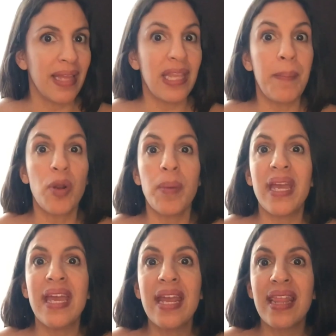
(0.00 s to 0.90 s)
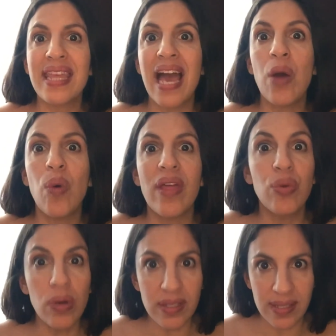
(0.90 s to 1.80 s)
de proveer de agua
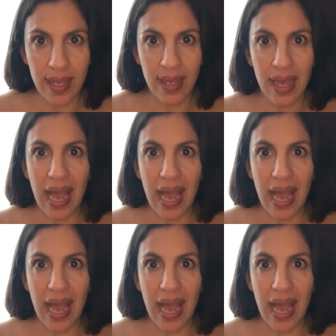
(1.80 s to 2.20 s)
dulce